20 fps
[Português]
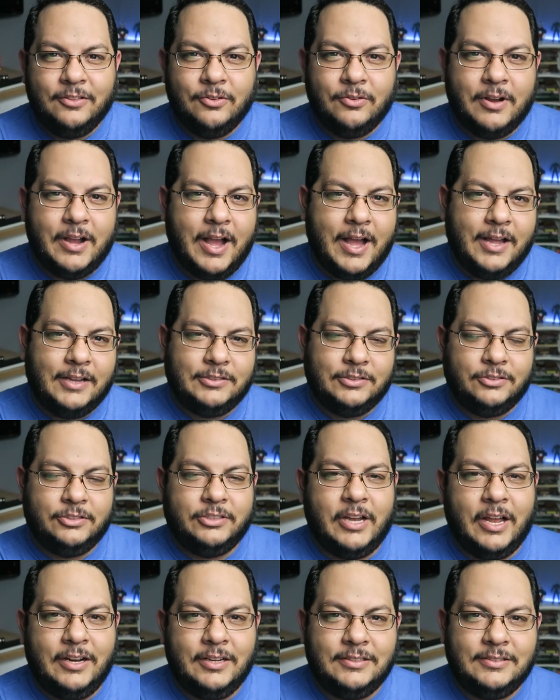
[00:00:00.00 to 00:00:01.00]
no caso
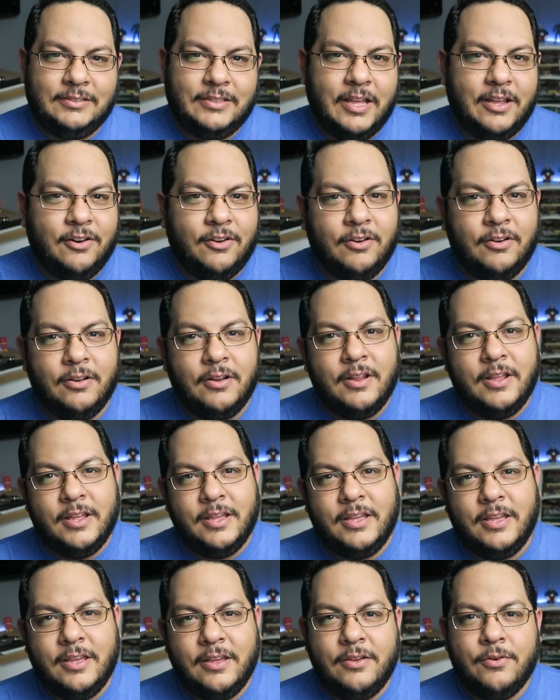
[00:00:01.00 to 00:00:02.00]
Charlize Theron
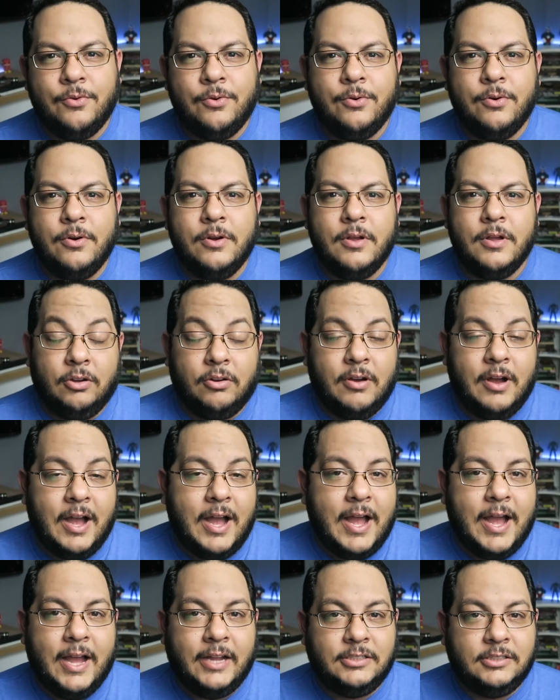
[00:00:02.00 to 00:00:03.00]
e o Tom
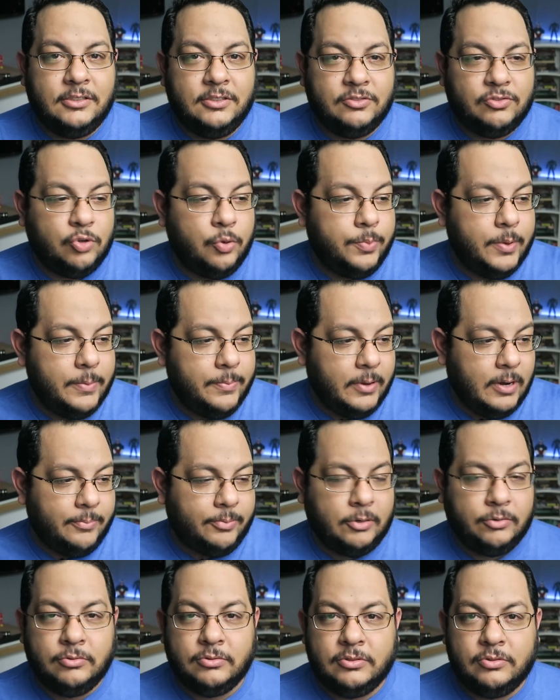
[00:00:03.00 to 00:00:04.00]
Hardy. Desculpa aí pela
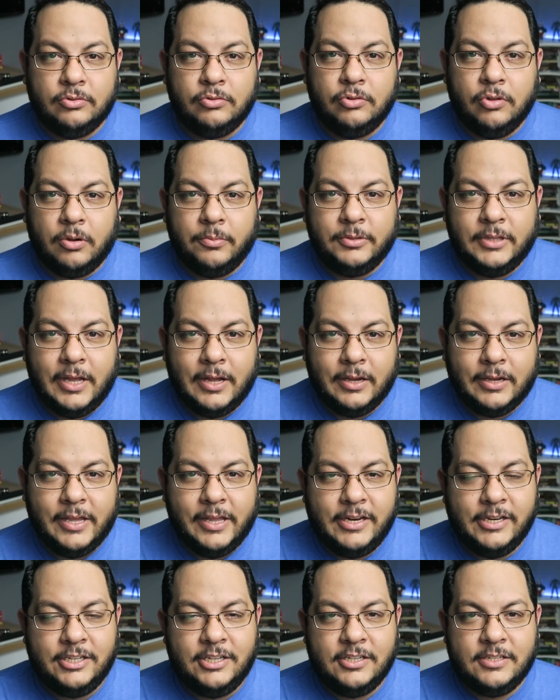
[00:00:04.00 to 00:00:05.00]
pronúncia do nome da
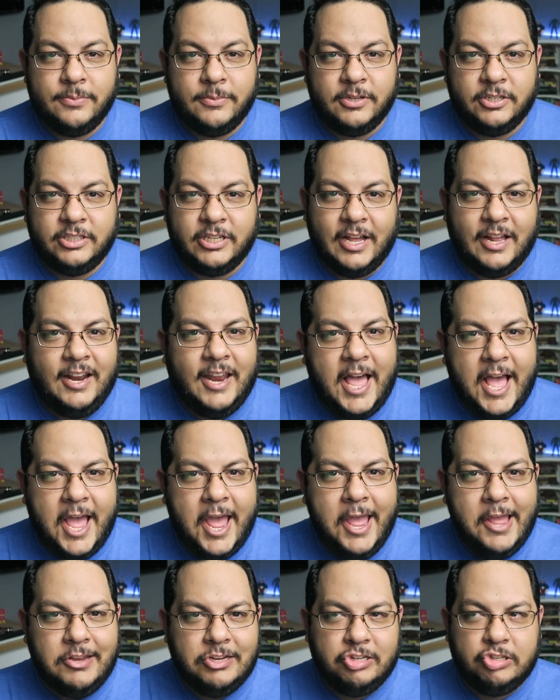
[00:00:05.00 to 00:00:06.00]
queridíssima
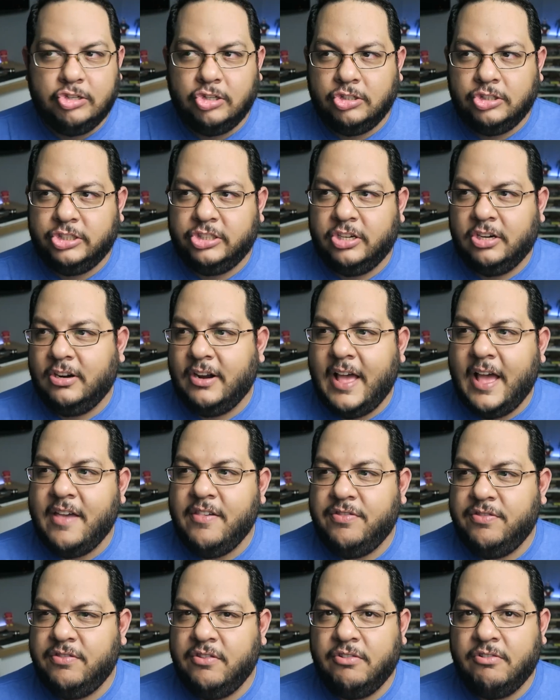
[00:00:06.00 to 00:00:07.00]
Charlize,
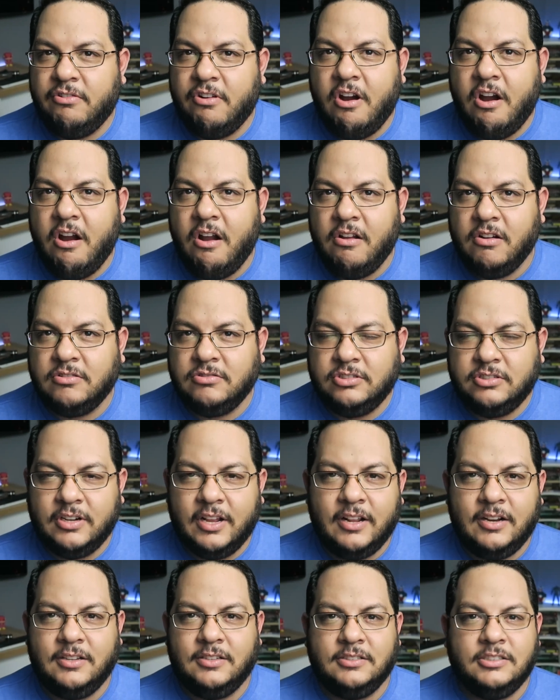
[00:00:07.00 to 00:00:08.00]
Charlize Theron,
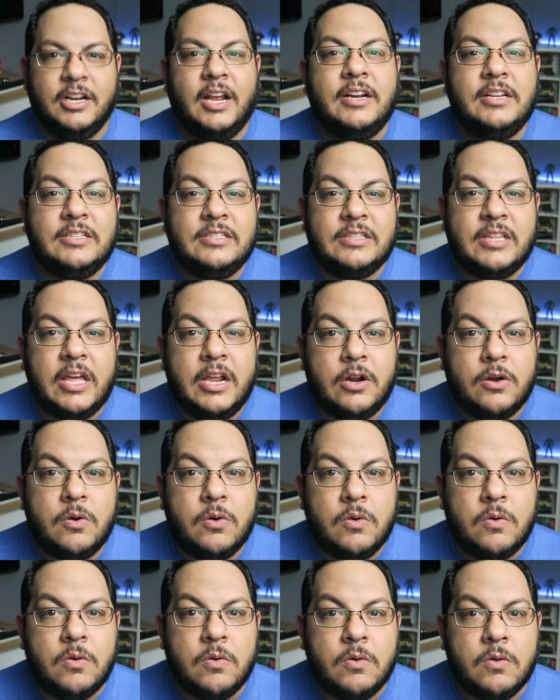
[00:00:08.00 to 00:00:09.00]
Charlize, Charlize
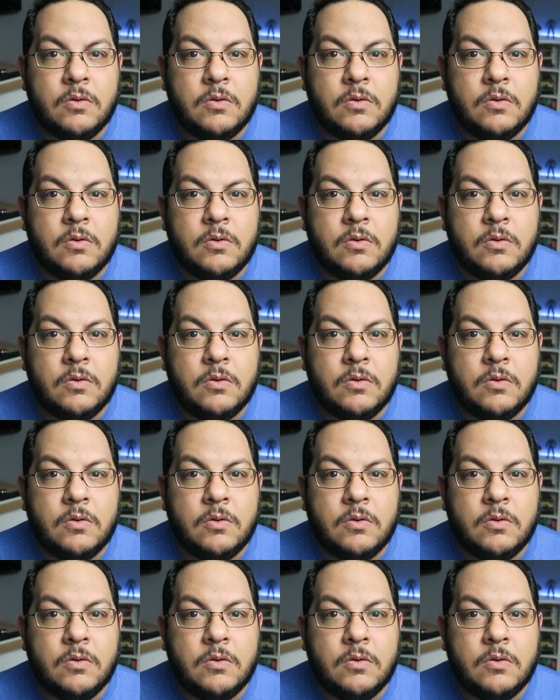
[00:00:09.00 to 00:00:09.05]
Theron.